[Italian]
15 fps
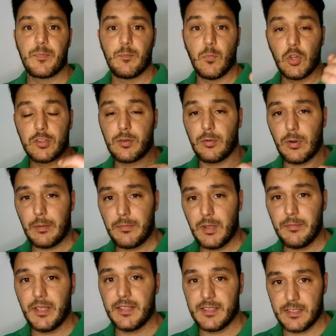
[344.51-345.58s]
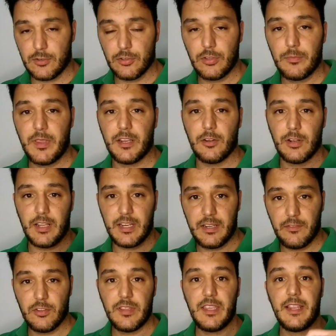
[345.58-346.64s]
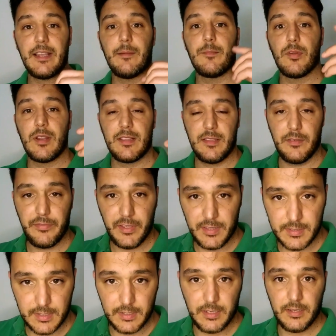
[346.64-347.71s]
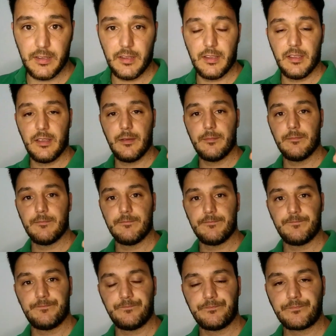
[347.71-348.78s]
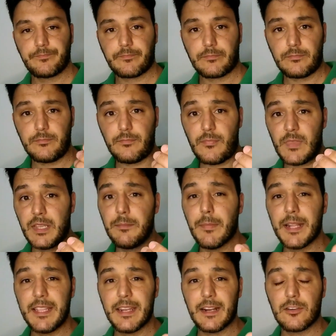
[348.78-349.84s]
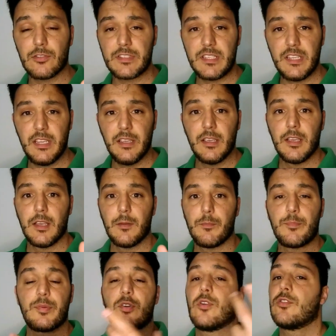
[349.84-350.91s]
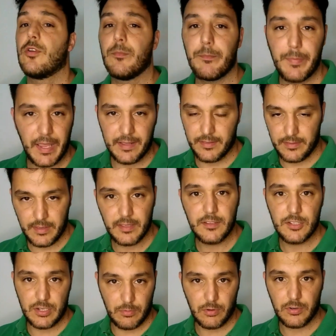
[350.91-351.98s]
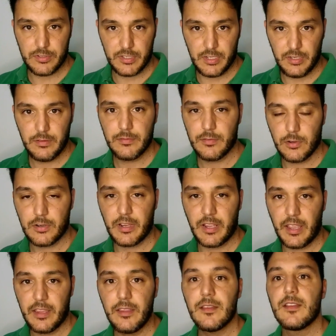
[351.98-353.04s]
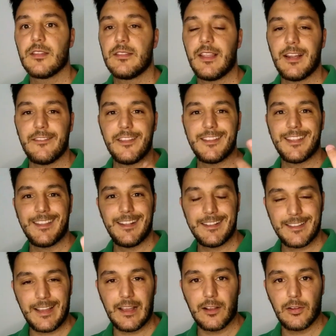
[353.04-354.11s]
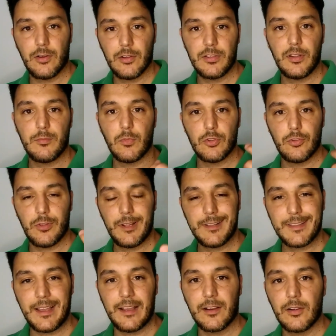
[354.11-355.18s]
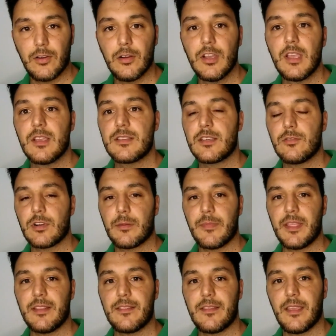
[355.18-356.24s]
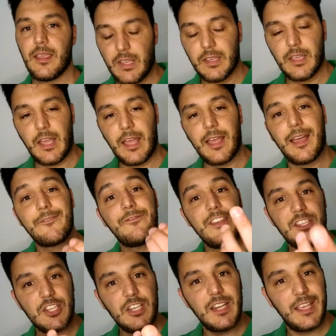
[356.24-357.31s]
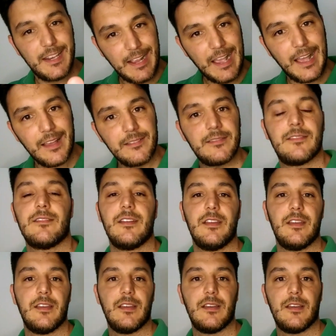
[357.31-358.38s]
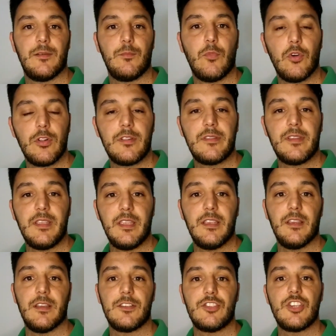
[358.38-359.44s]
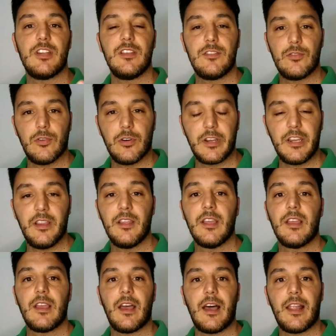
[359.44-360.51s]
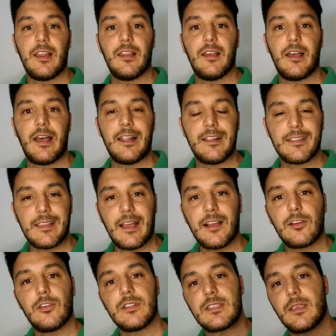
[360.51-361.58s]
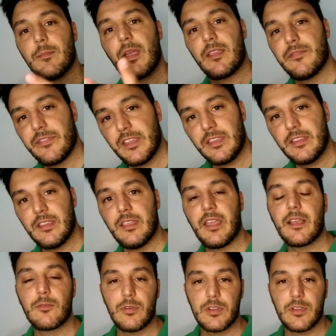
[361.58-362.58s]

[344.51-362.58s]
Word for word: Molto probabilmente, secondo me, con l'arrivo dei campionati FIDS ehm, in maniera così prorompente, diciamo così, ok, nella vita del tango, nel mondo del tango, sicuramente eh, avvicinerà eh, molti eh, genitori al, al tango insieme ai figli e